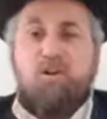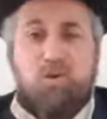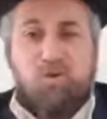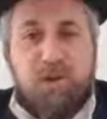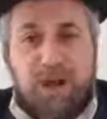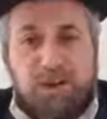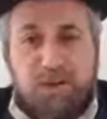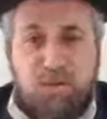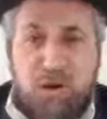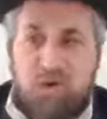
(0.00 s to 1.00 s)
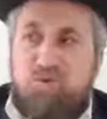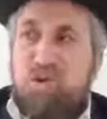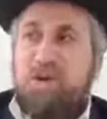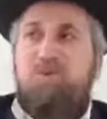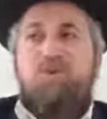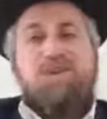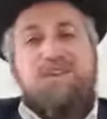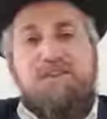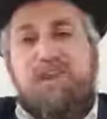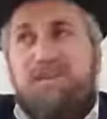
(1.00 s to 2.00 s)
ou que Yaakov a reçu un coup dans sa
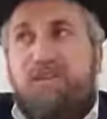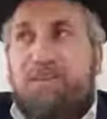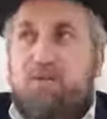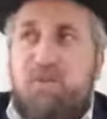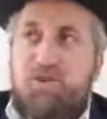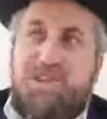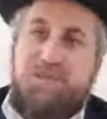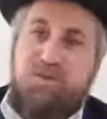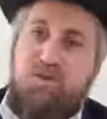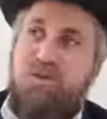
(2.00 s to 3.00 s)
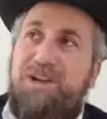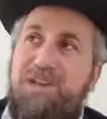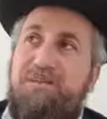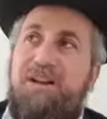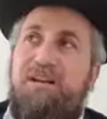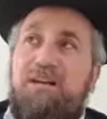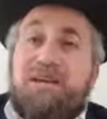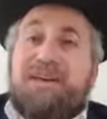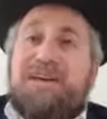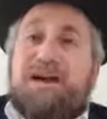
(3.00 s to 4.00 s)
vie, on ne va plus manger ses morceaux dans l'animal.
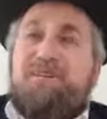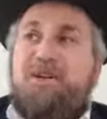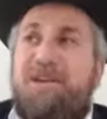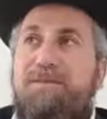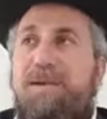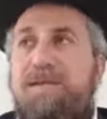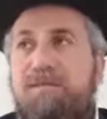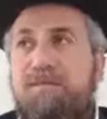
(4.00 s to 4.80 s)
Et quel rapport l'animal